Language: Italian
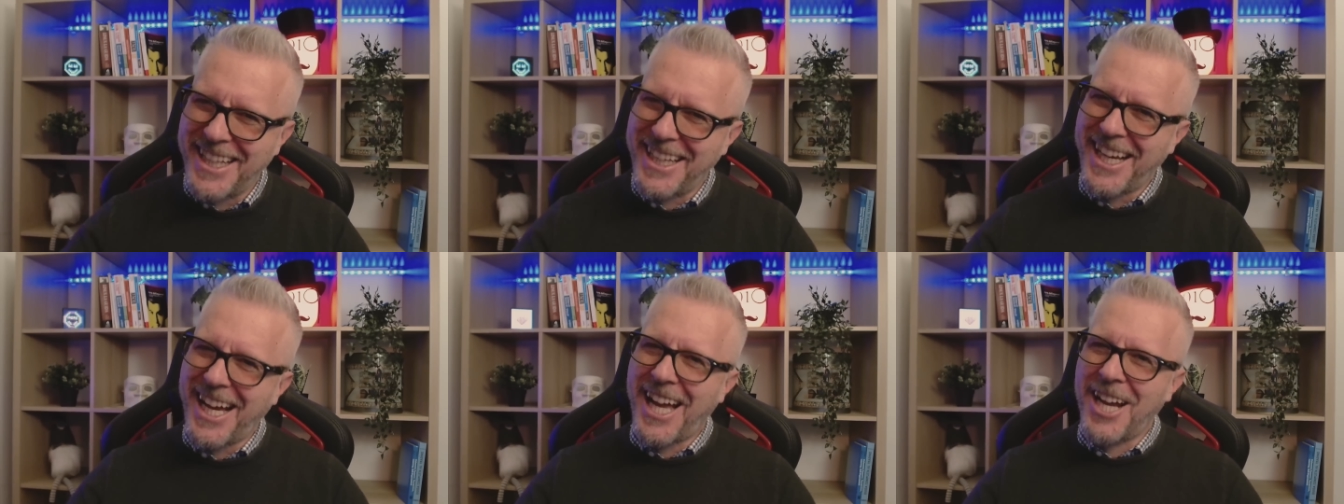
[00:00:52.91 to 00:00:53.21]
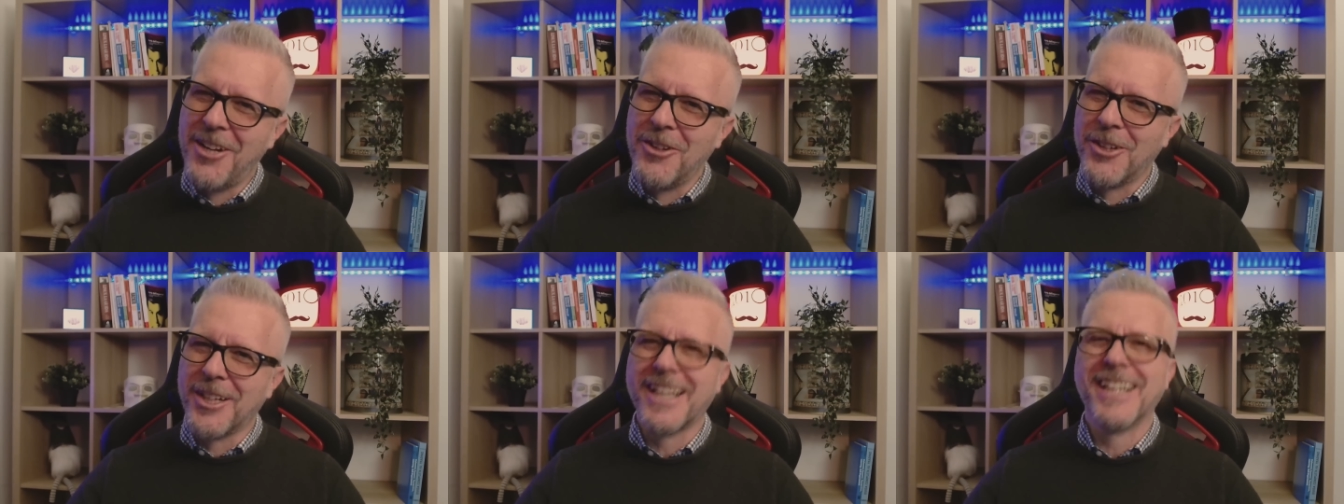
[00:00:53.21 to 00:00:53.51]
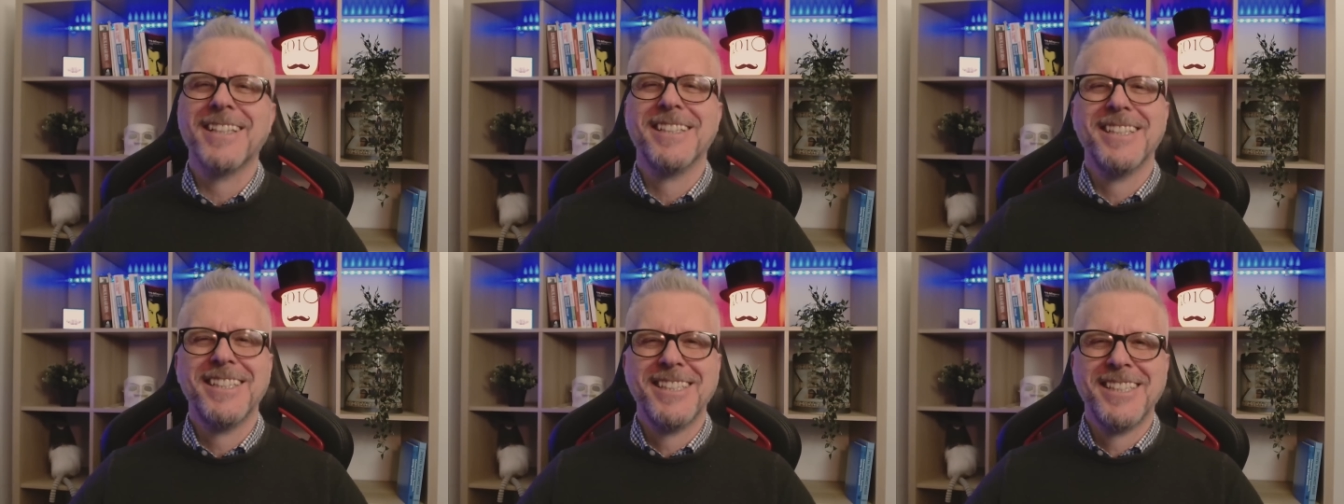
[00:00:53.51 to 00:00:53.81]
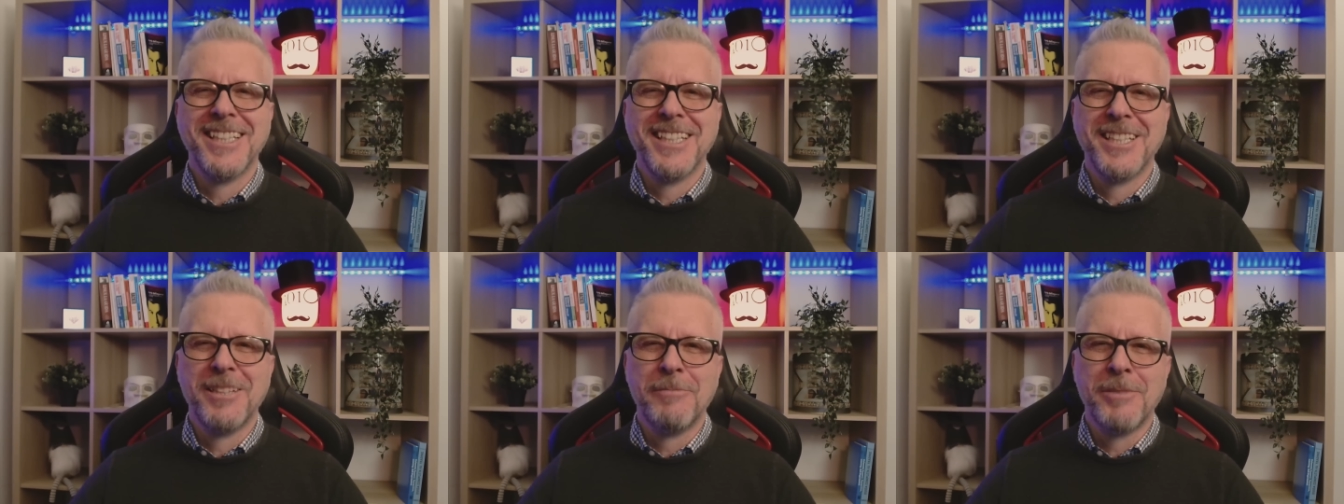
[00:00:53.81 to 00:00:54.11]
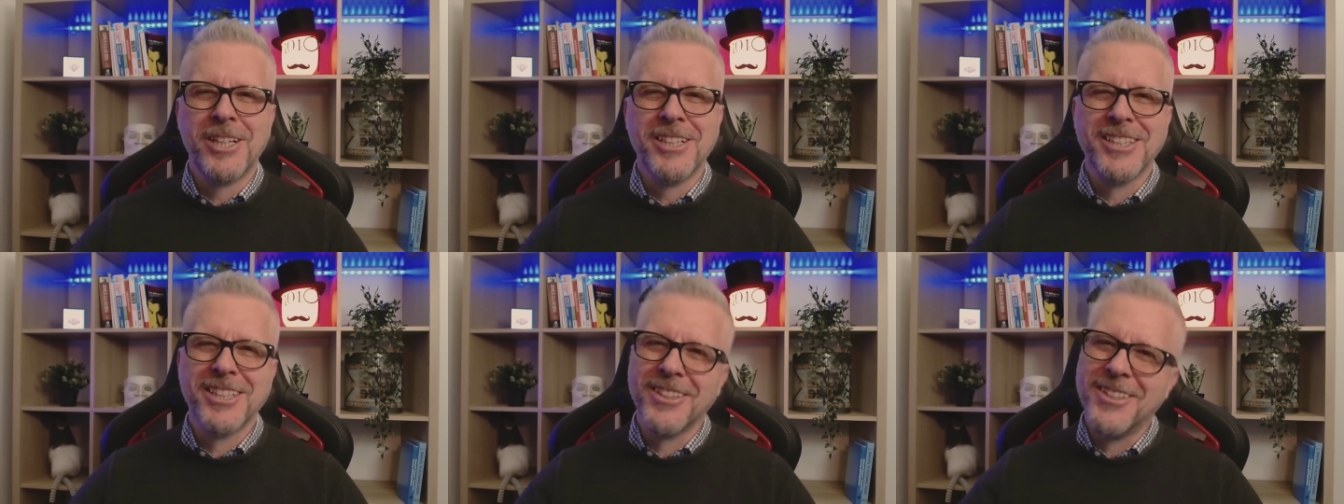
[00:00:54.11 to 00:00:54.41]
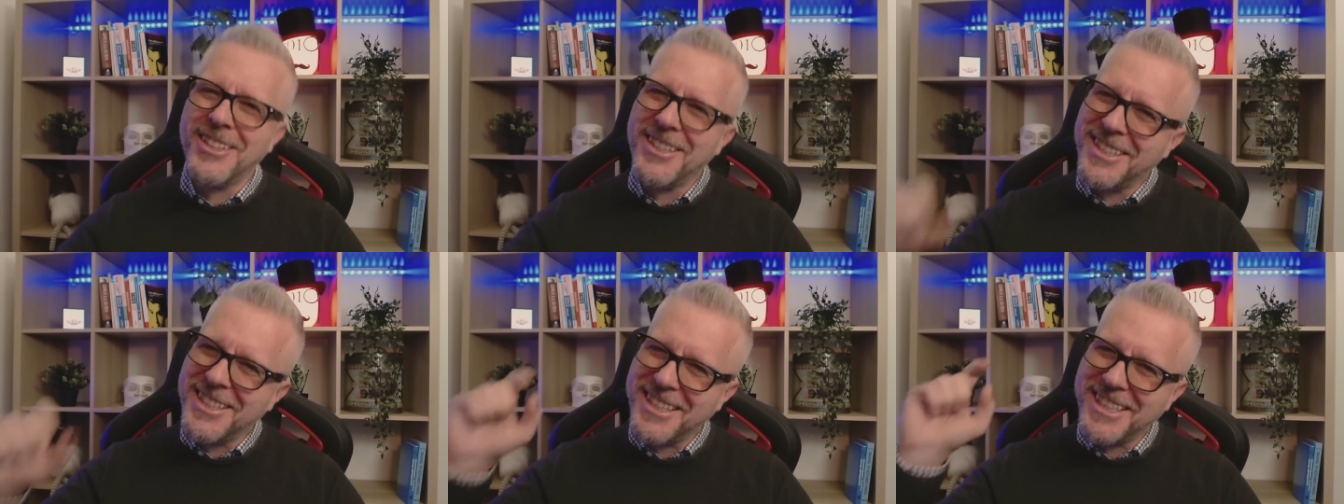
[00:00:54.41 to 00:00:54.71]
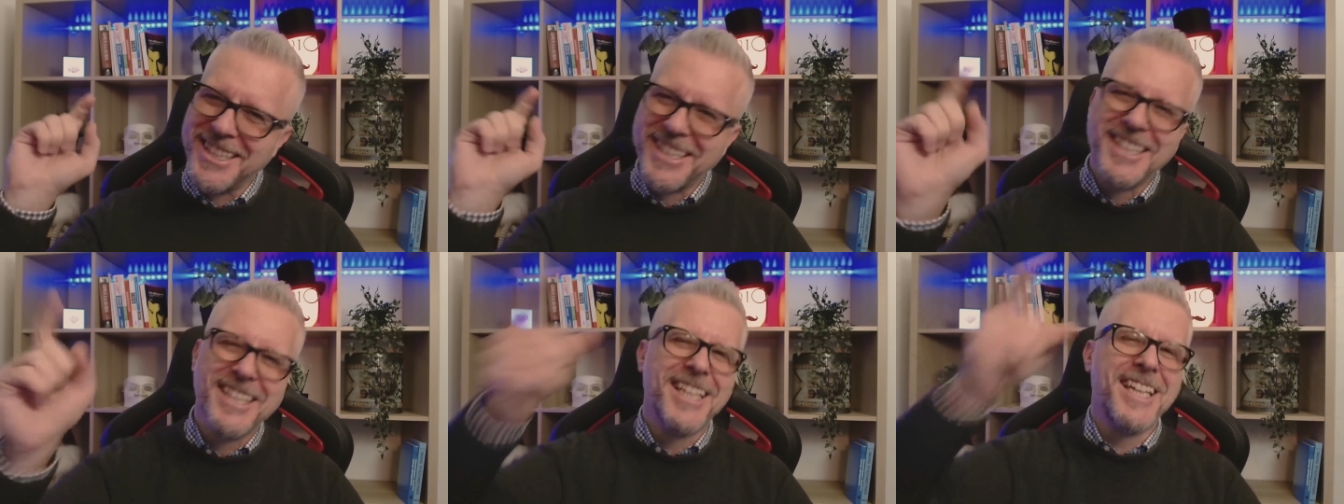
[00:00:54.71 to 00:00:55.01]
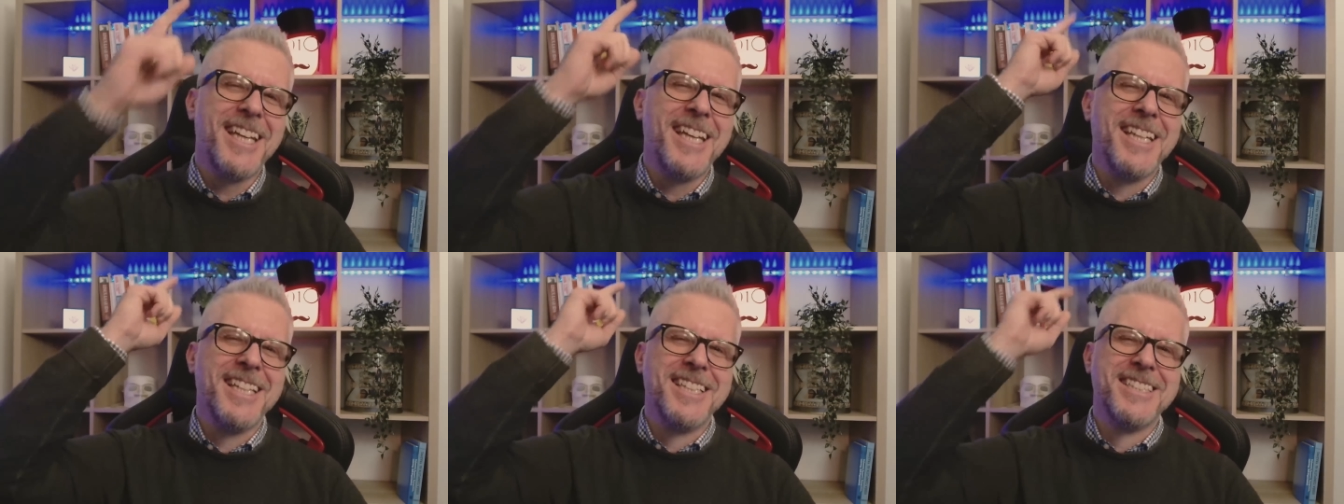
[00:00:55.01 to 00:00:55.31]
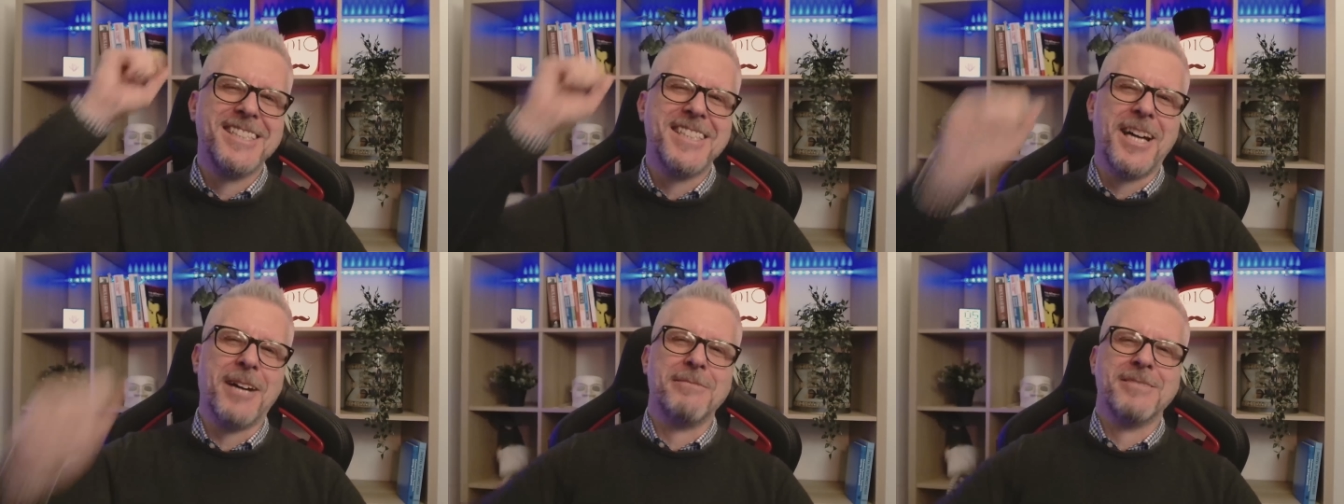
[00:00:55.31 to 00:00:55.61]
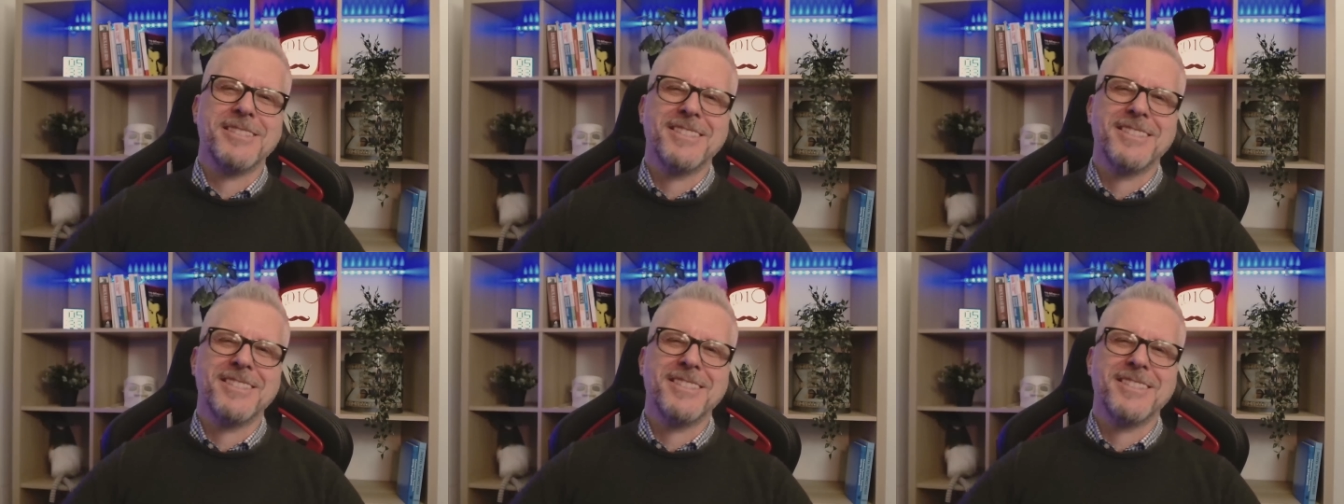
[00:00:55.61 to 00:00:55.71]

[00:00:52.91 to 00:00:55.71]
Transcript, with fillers: Allora, ti senti pronto? Iniziamo!